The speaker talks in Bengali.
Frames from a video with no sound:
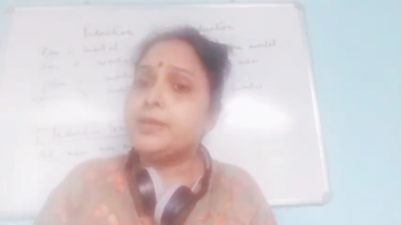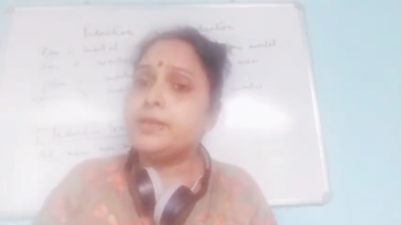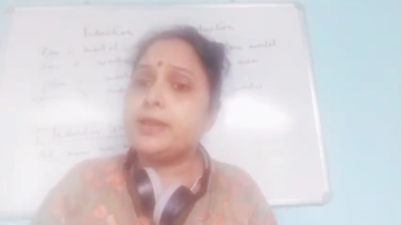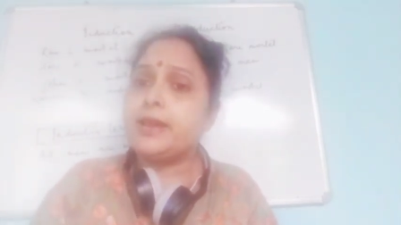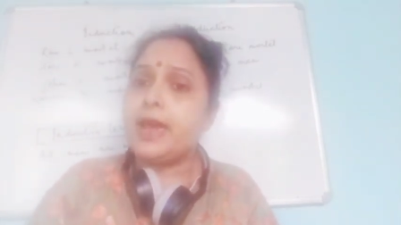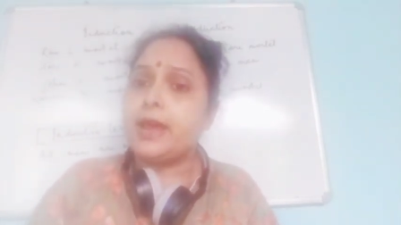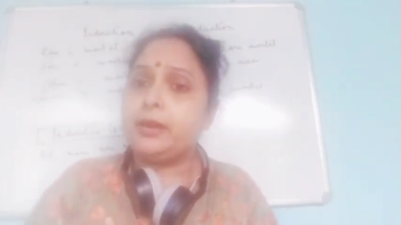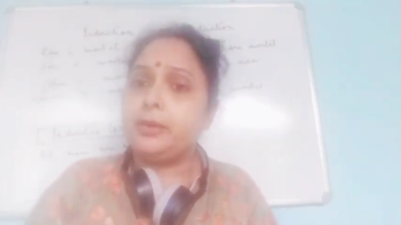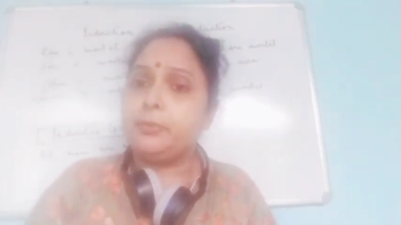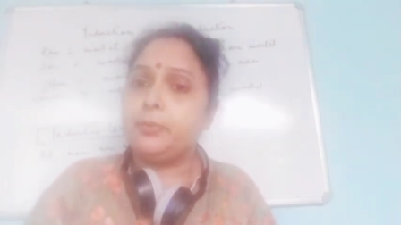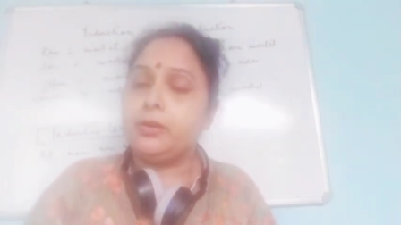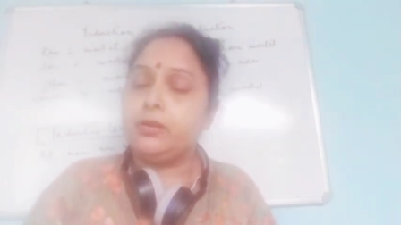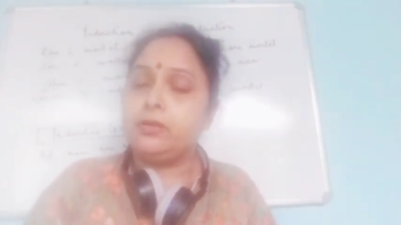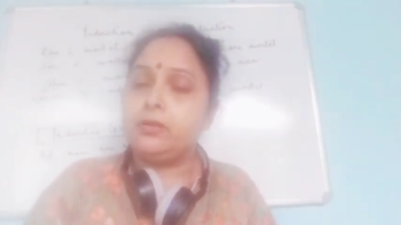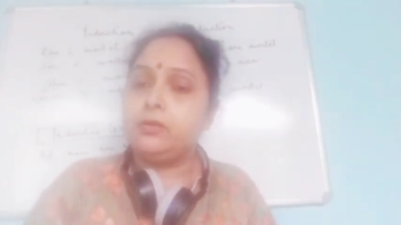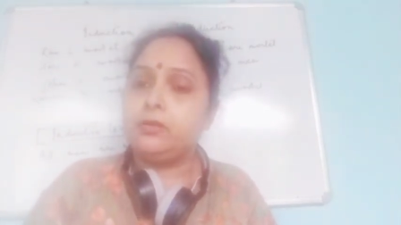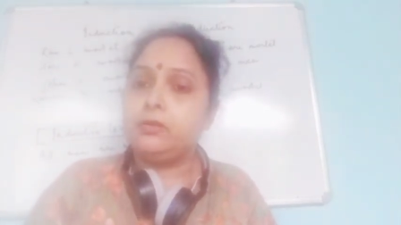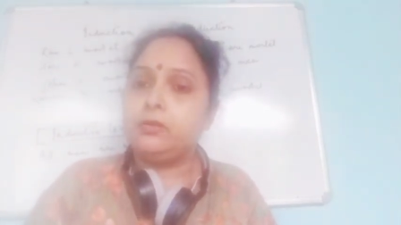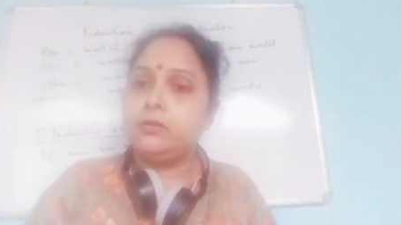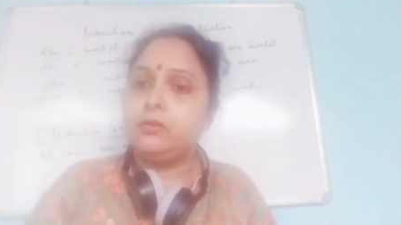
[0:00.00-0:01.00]
ইজ এন অ্যানিম্যাল
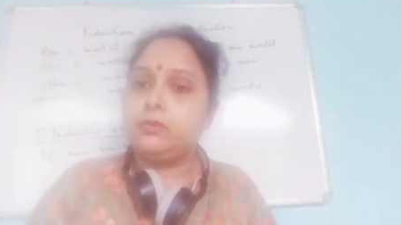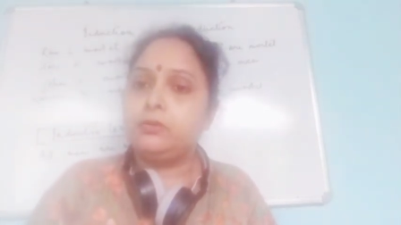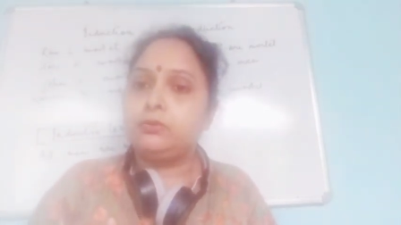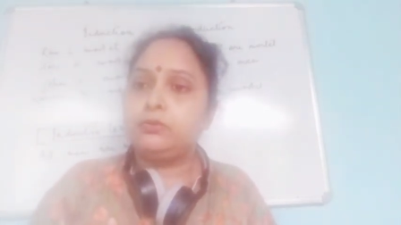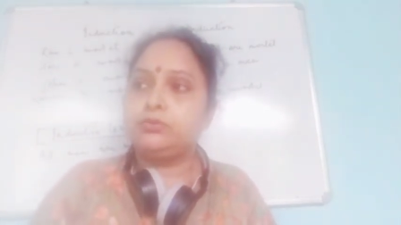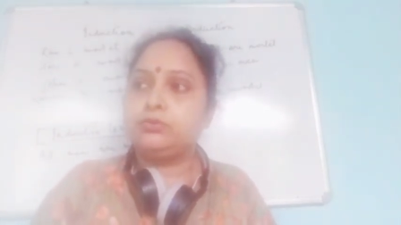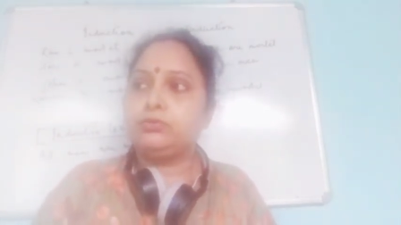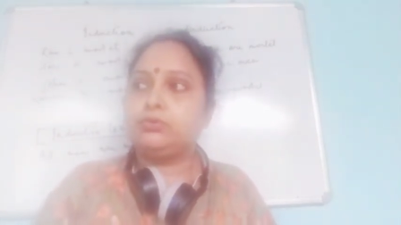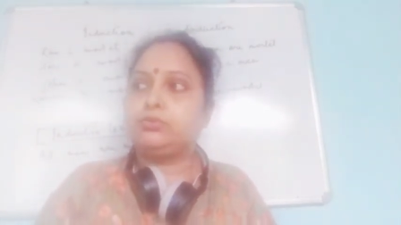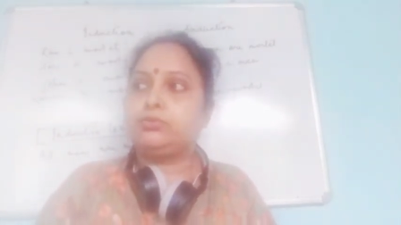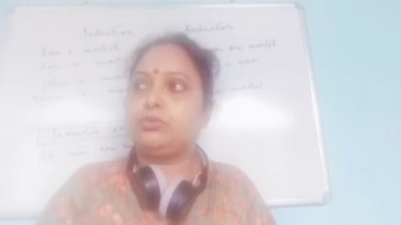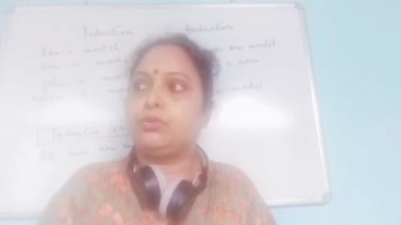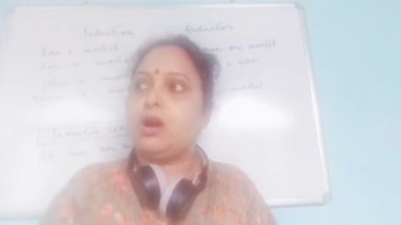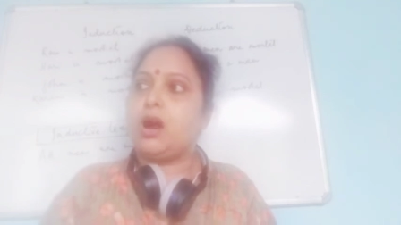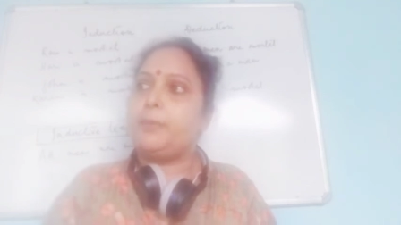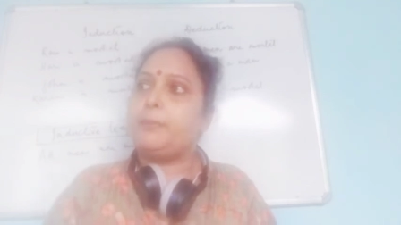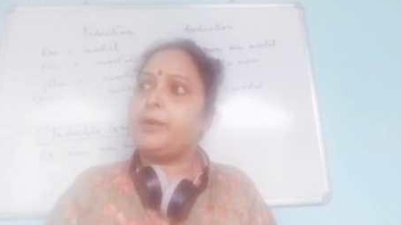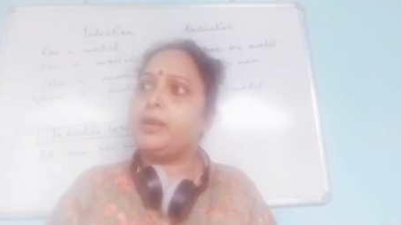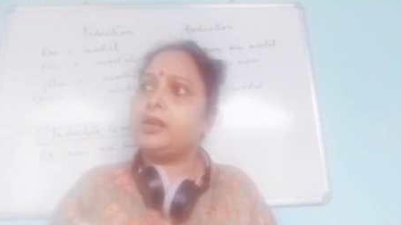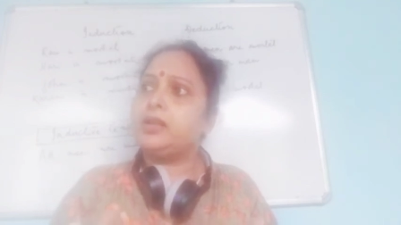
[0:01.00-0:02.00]
তো
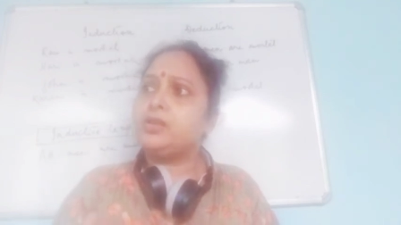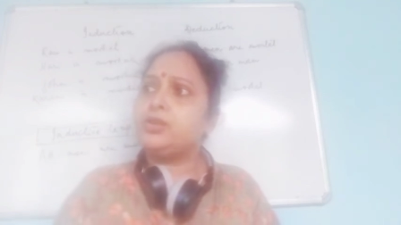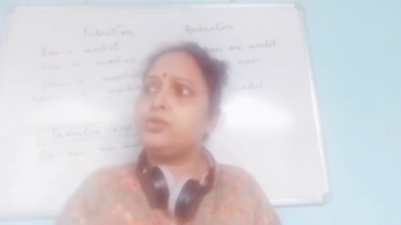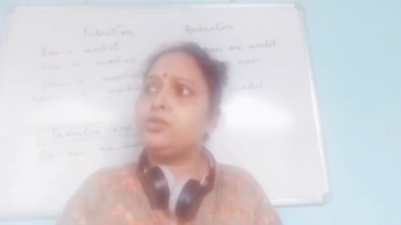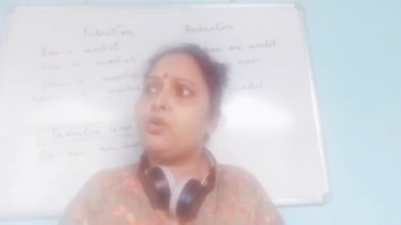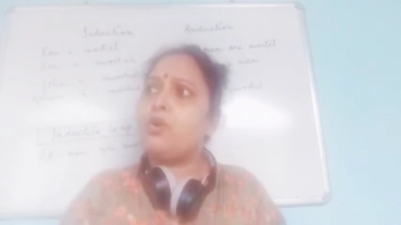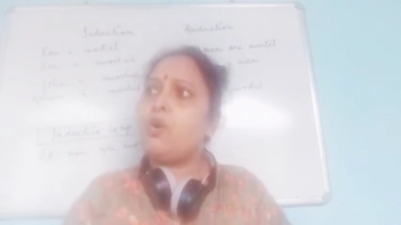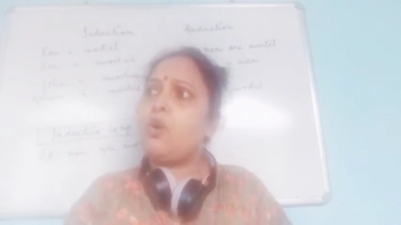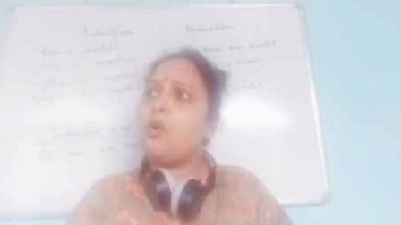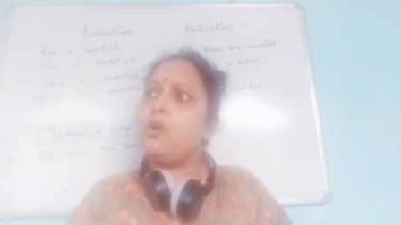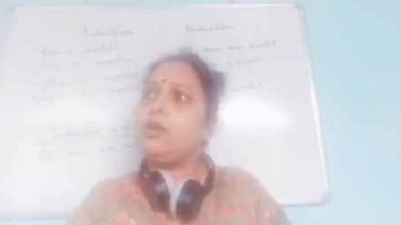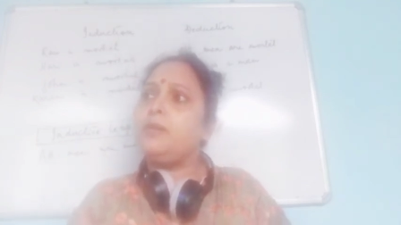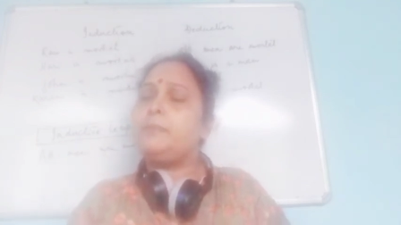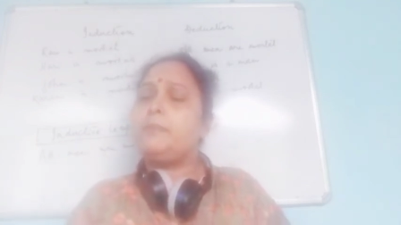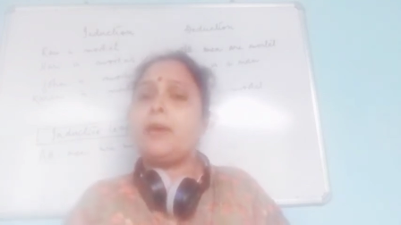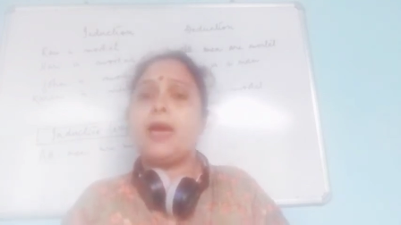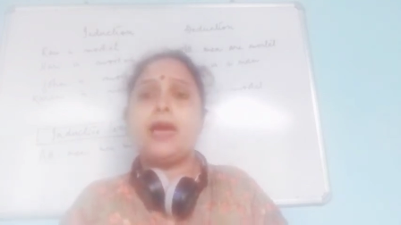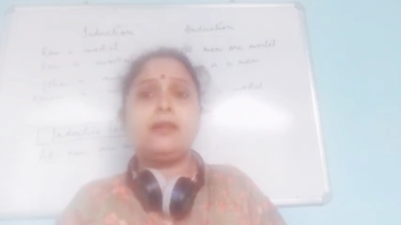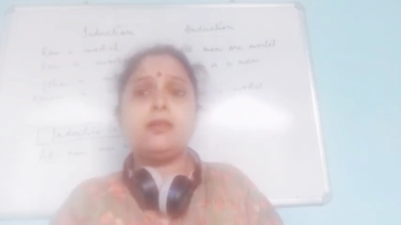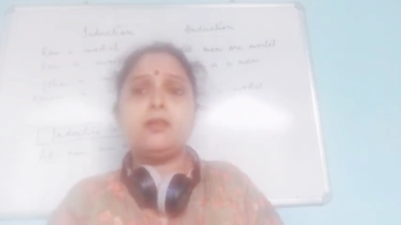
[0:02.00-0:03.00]
আমার কাছে তো অল
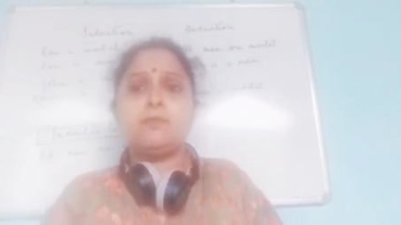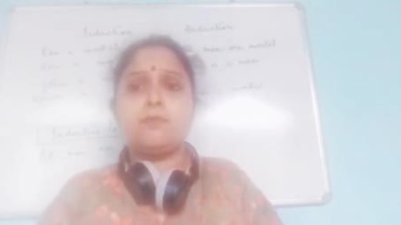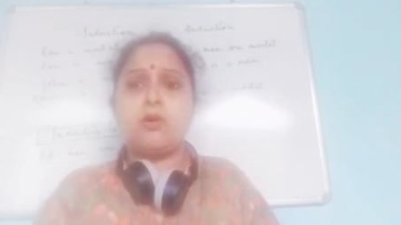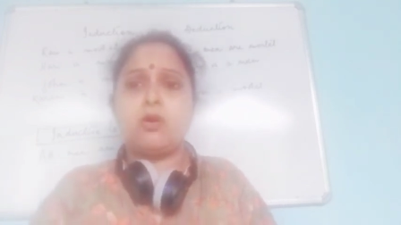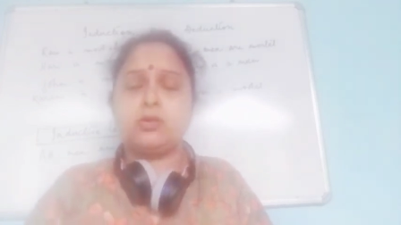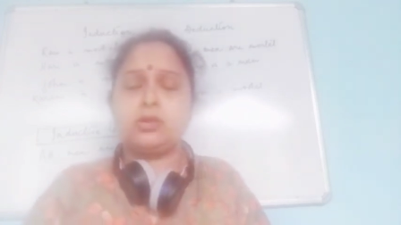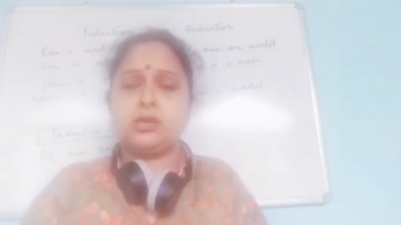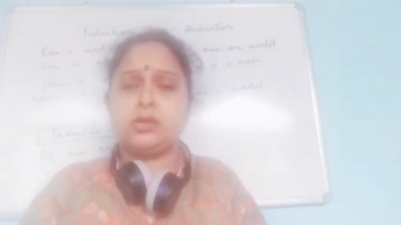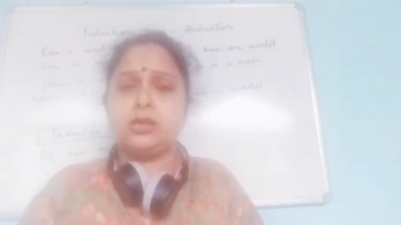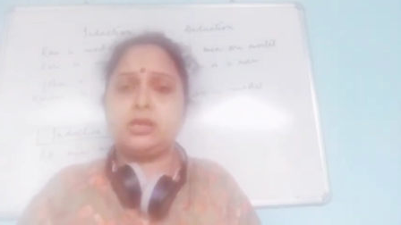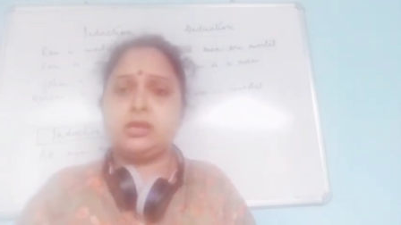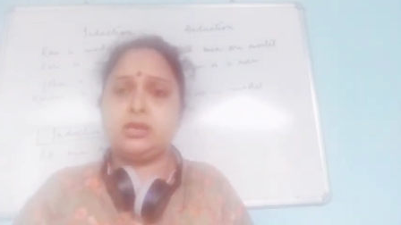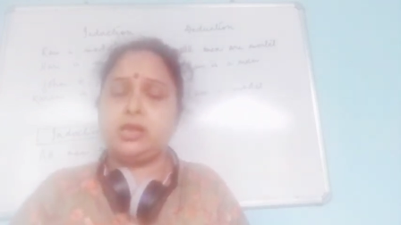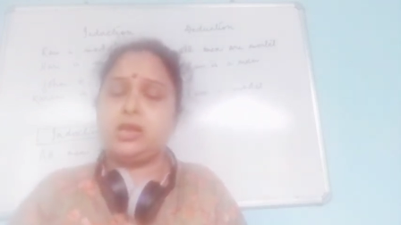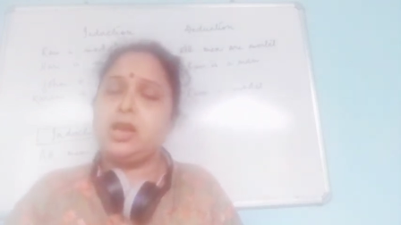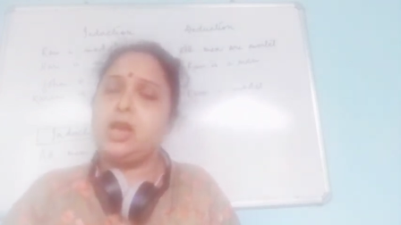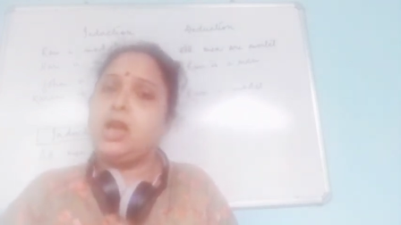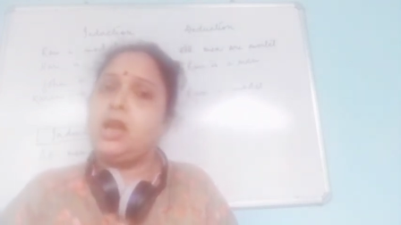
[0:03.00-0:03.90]
ম্যান অর মর্টাল আছে